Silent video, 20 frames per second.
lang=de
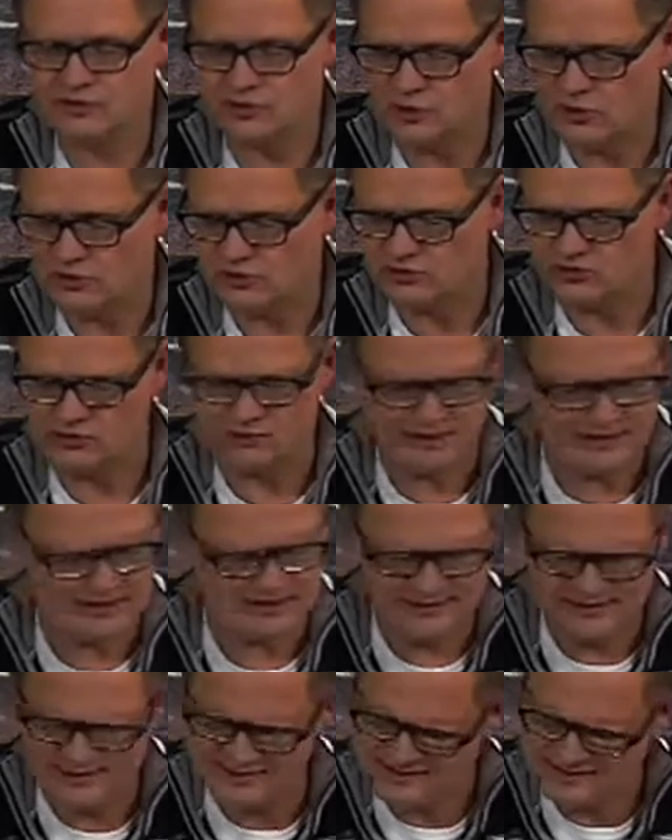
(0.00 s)
Köln spielen. Und
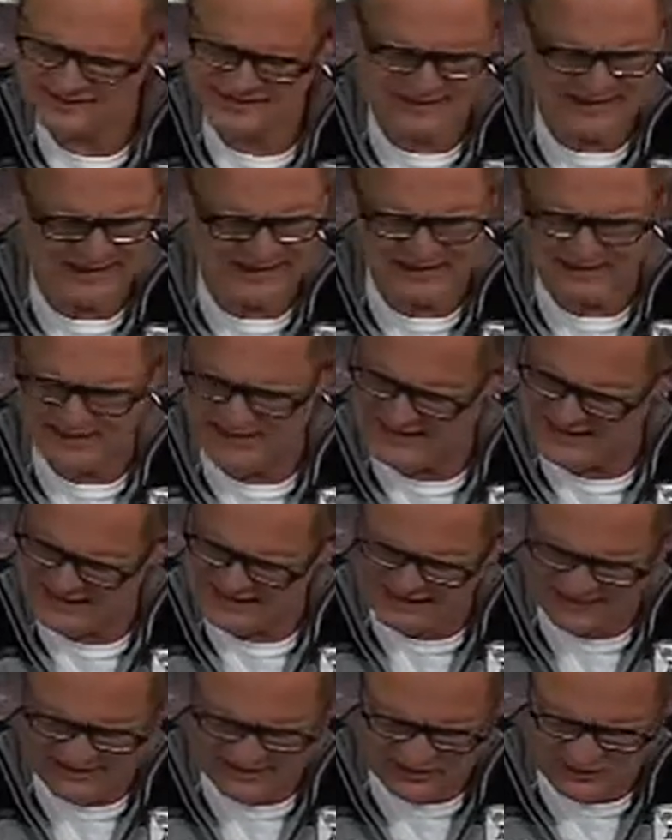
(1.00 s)
das ist ein
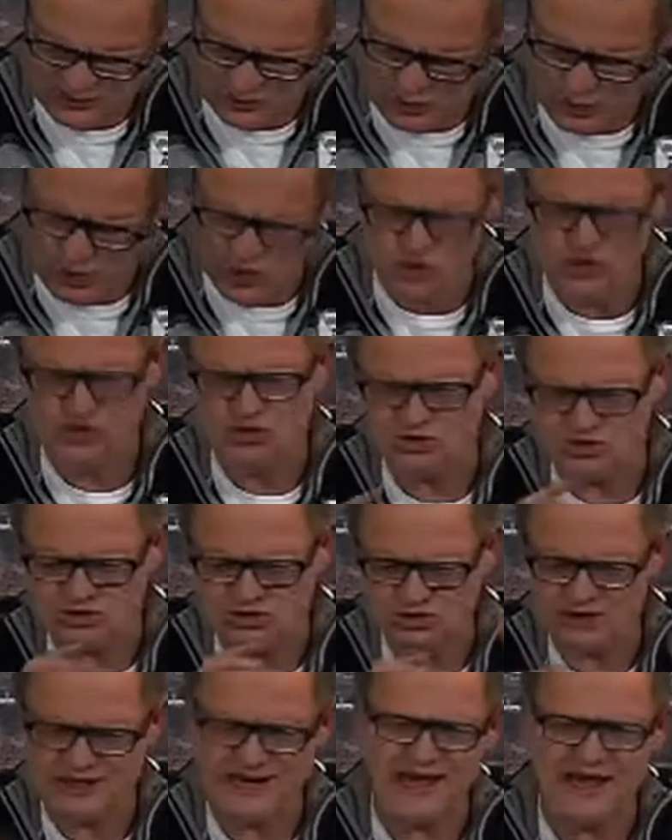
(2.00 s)
eigentlich
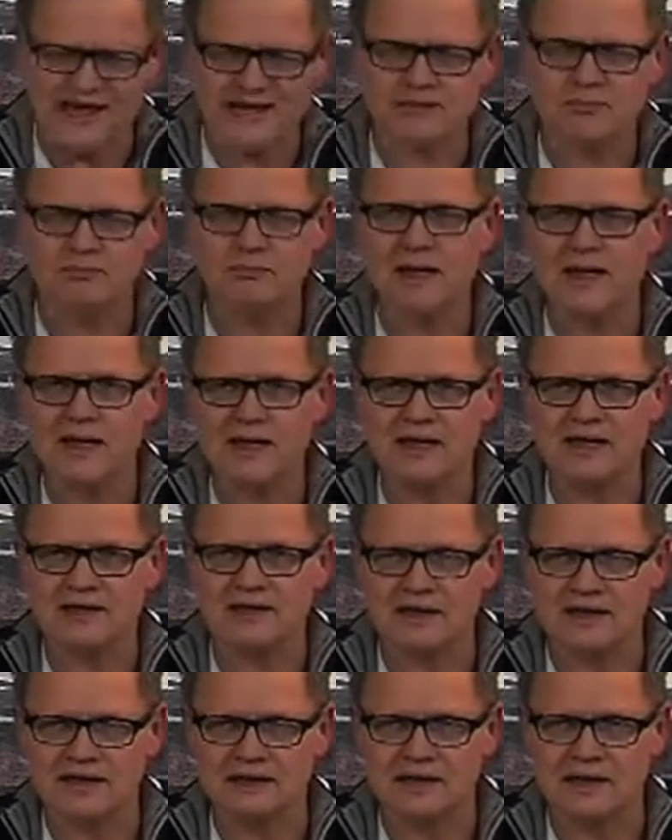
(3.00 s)
unschlagbarer
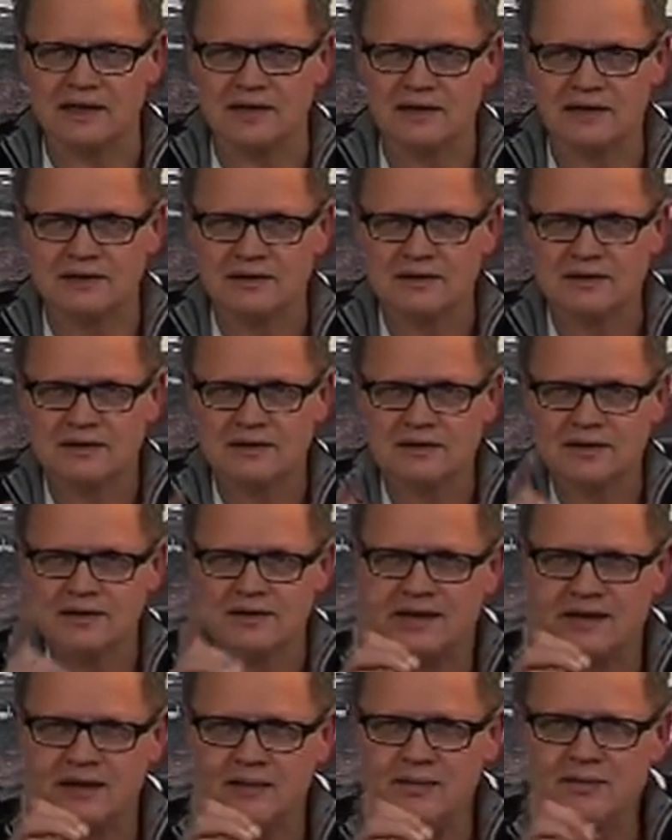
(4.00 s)
Gegner.
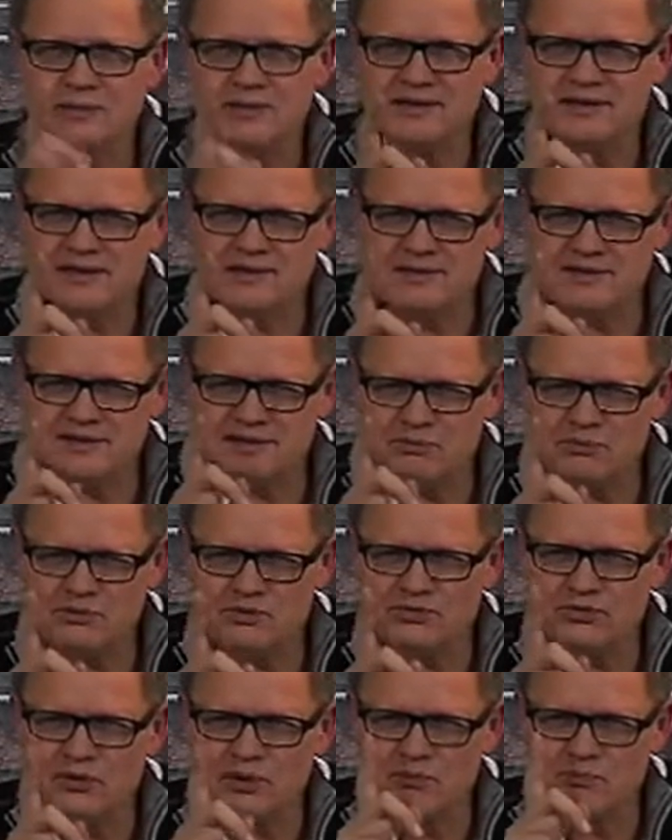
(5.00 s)
Aber mit den Tipps
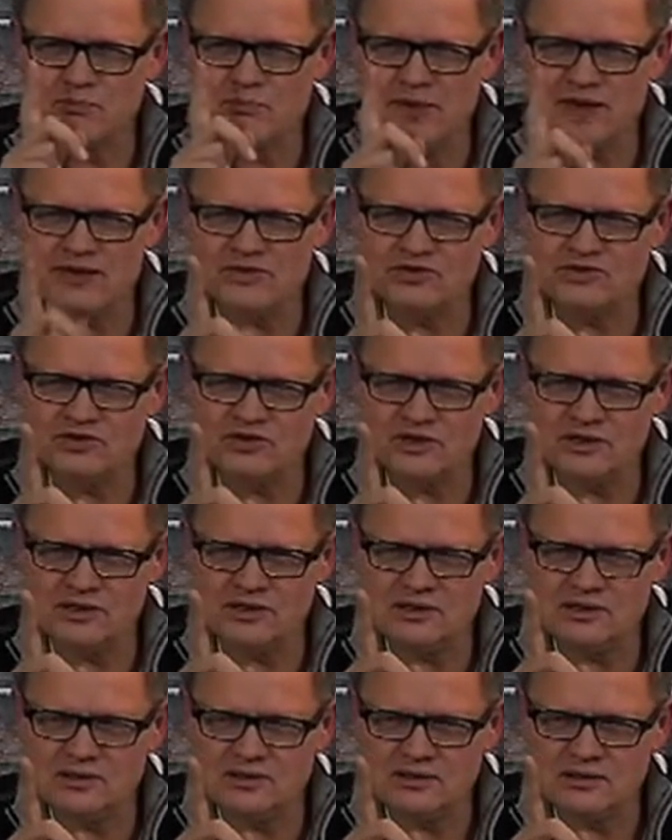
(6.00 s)
von Messi
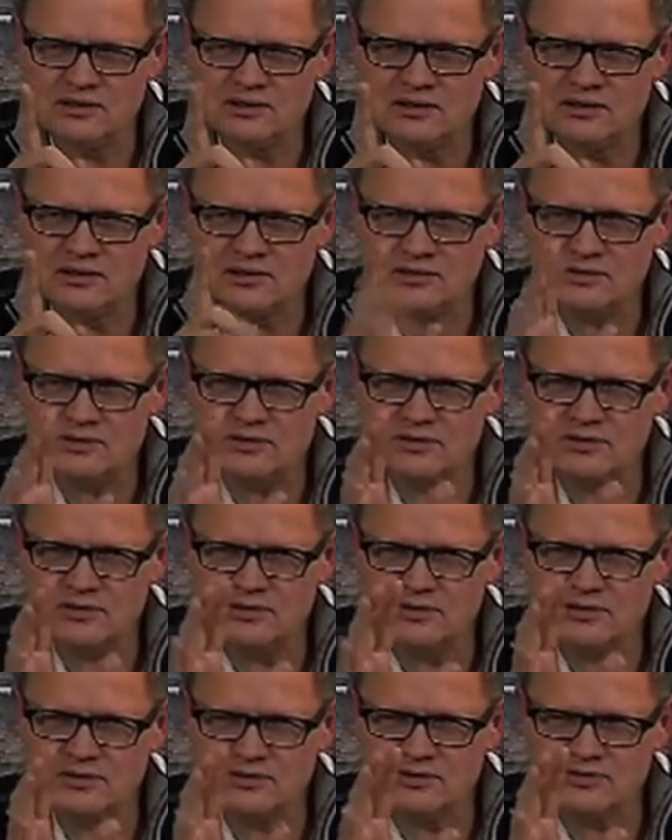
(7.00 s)
könnte
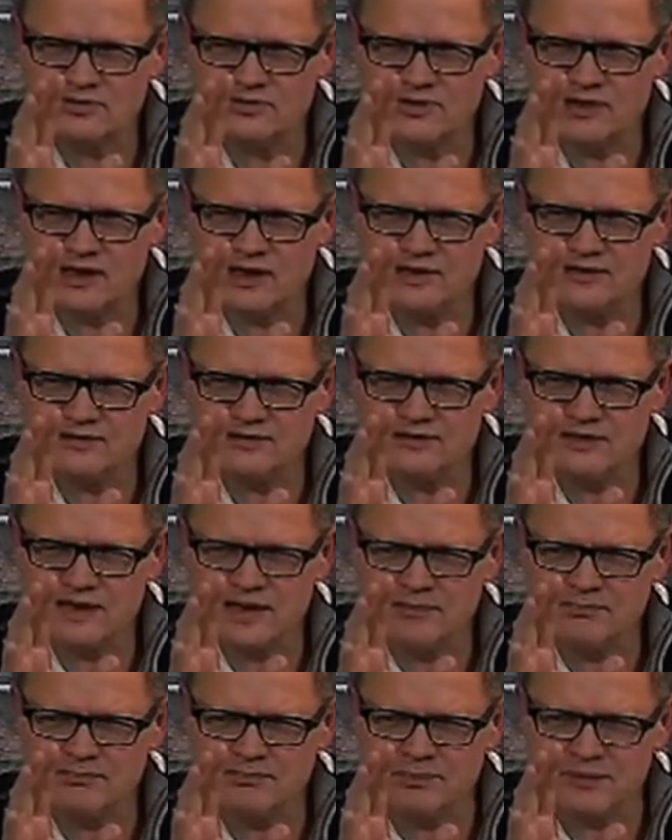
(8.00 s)
es vielleicht
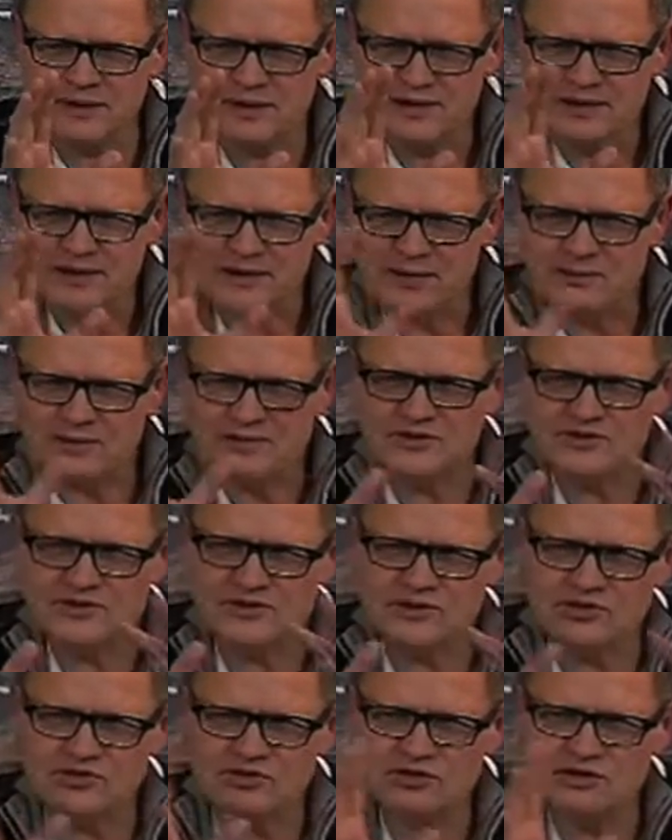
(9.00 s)
klappen. Aber diese
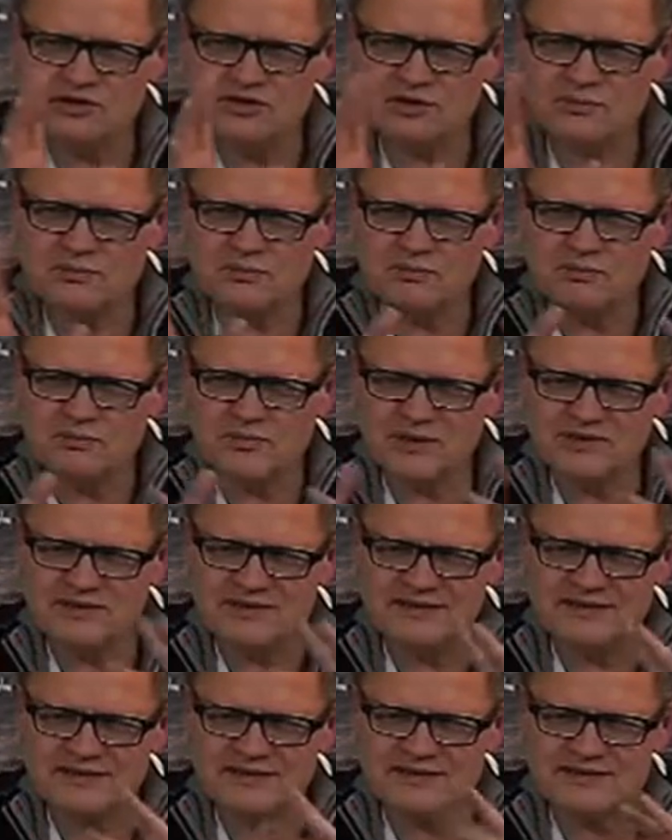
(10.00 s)
Geschichte mit
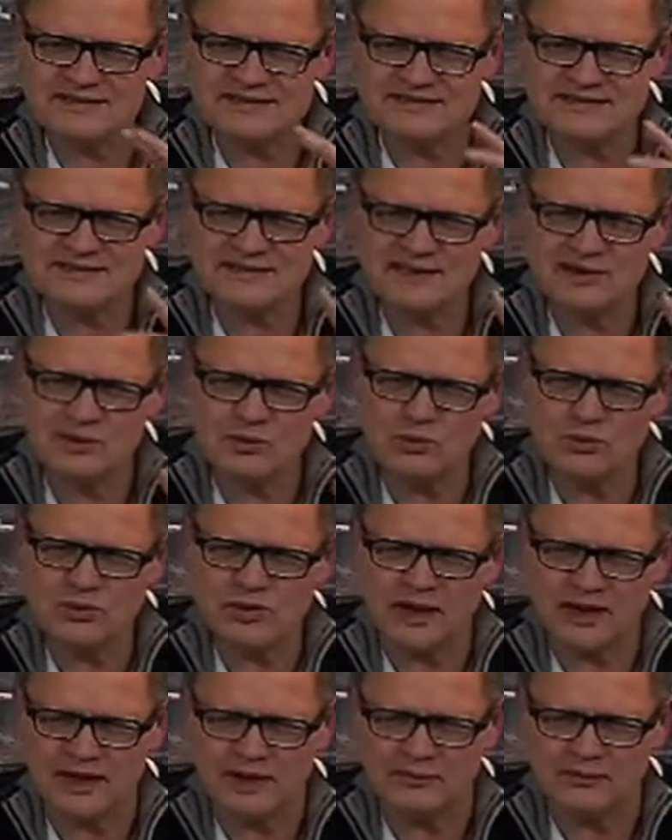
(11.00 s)
Messi, die ist sehr
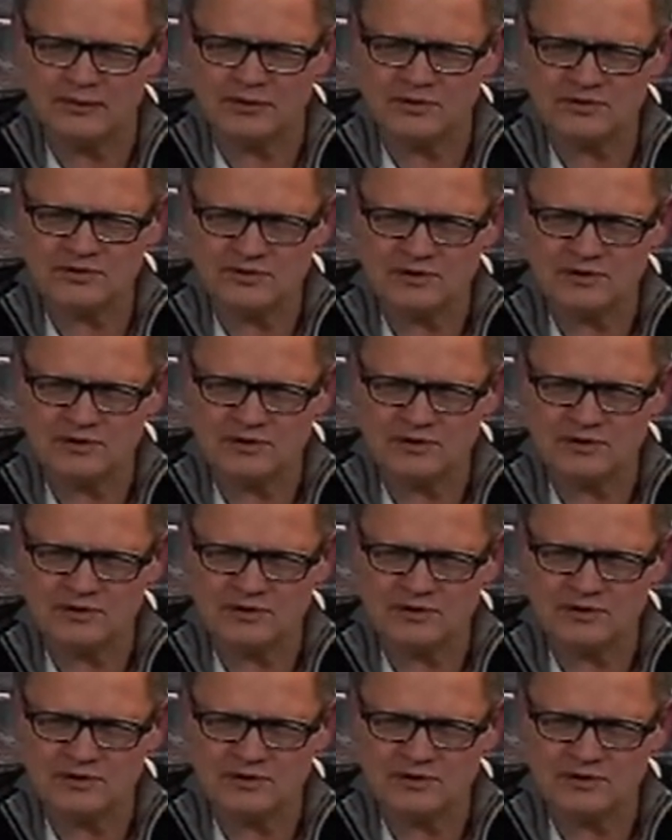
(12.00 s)
unheimlich.